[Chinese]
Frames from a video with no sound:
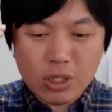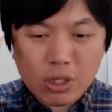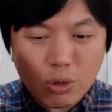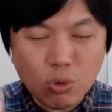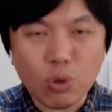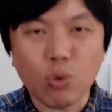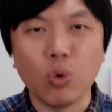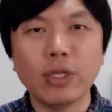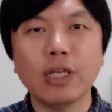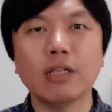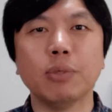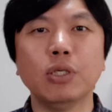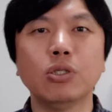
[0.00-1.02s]
要对国内
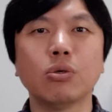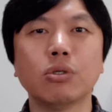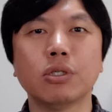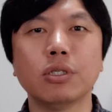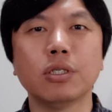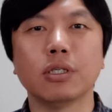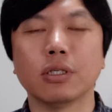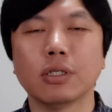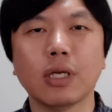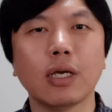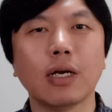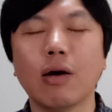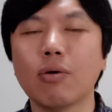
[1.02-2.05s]
的民众支持，
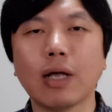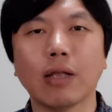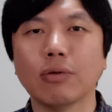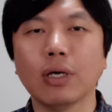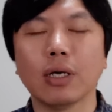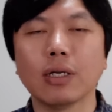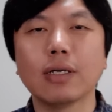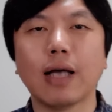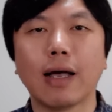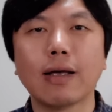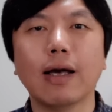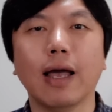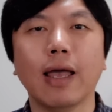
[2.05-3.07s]
这个让我感觉很
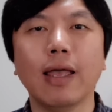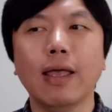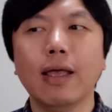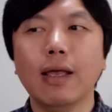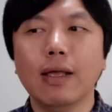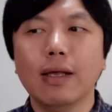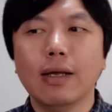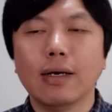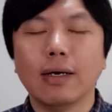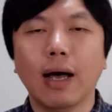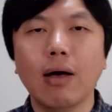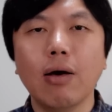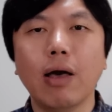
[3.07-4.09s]
感慨。
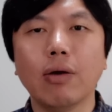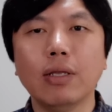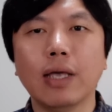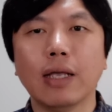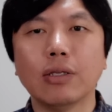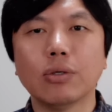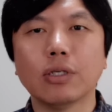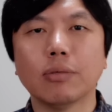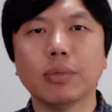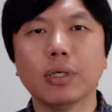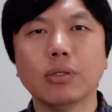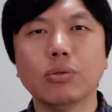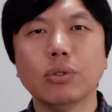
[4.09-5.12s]
然后还有一点就是什么
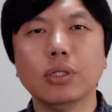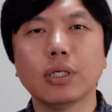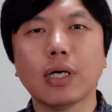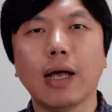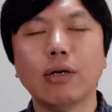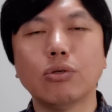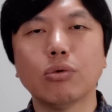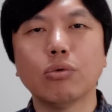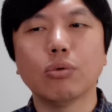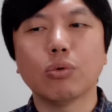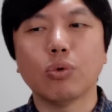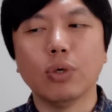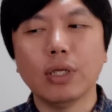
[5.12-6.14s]
呢？最近看中国
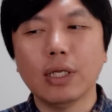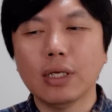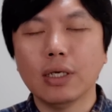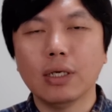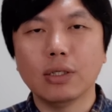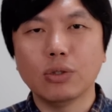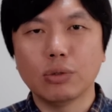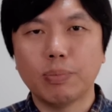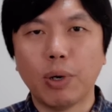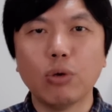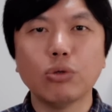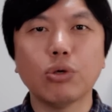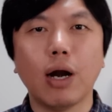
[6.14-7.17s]
国内的，就是
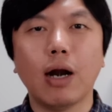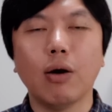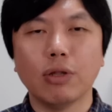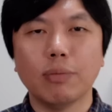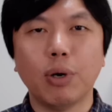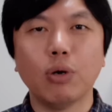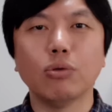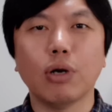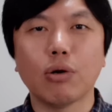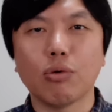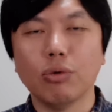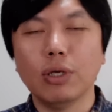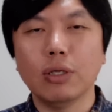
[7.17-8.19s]
朋友圈哈，我的朋友圈，
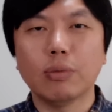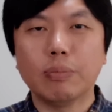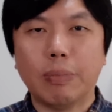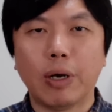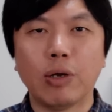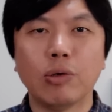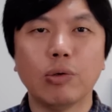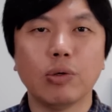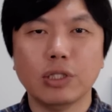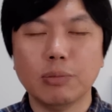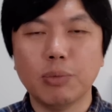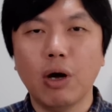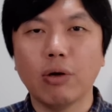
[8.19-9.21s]
国内朋友、
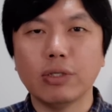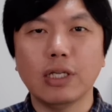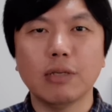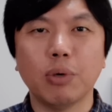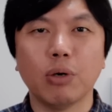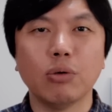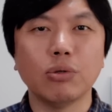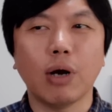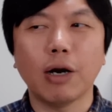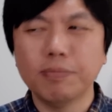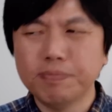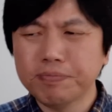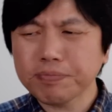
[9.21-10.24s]
亲朋好友建的朋友
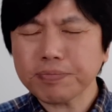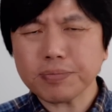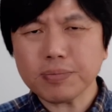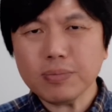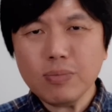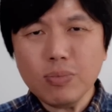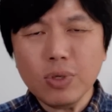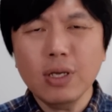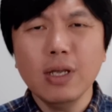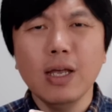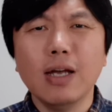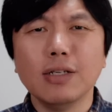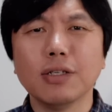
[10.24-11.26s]
圈，
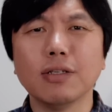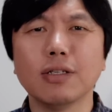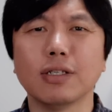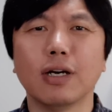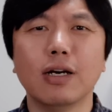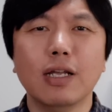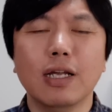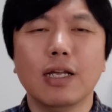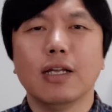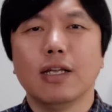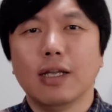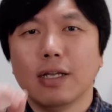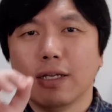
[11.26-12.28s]
真的是
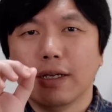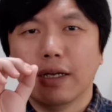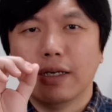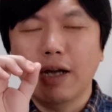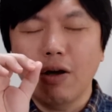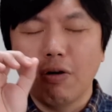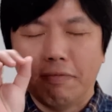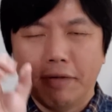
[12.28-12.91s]
让我